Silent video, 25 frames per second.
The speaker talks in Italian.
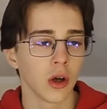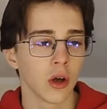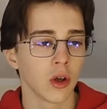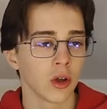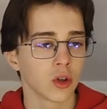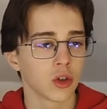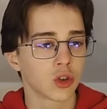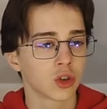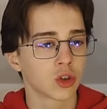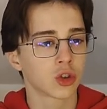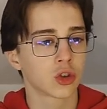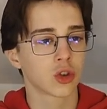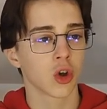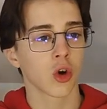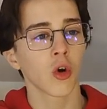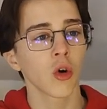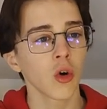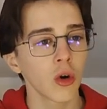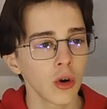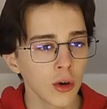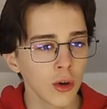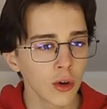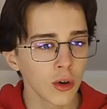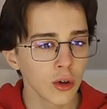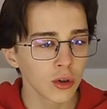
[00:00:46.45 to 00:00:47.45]

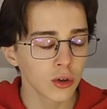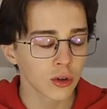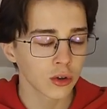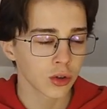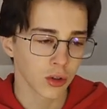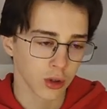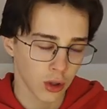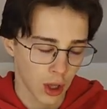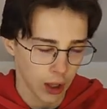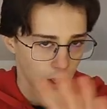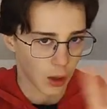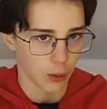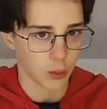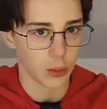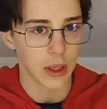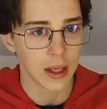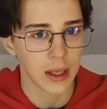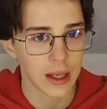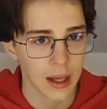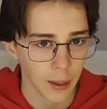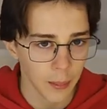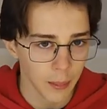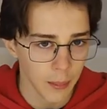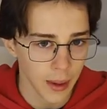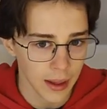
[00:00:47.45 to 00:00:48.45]
solo e
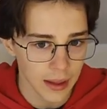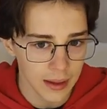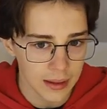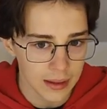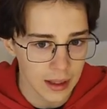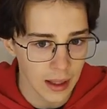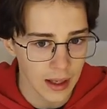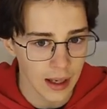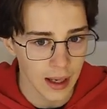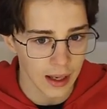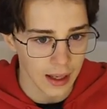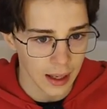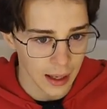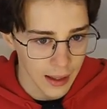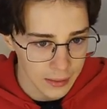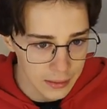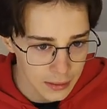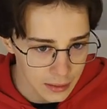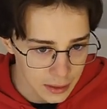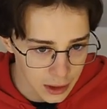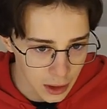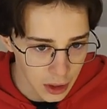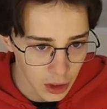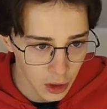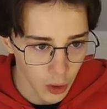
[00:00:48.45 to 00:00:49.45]
unicamente
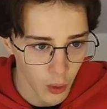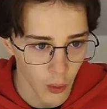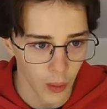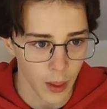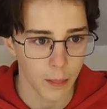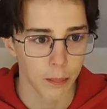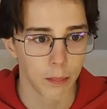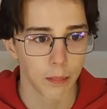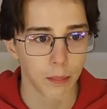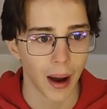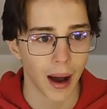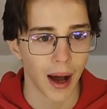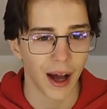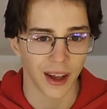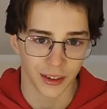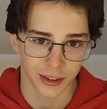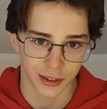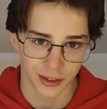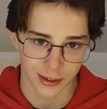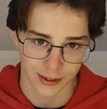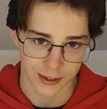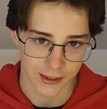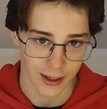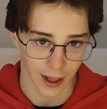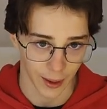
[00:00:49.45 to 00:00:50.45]
l'elettrico e
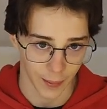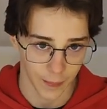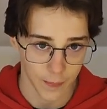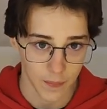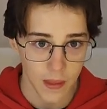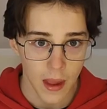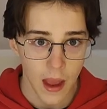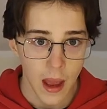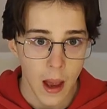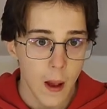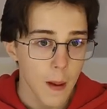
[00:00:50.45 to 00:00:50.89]
basta,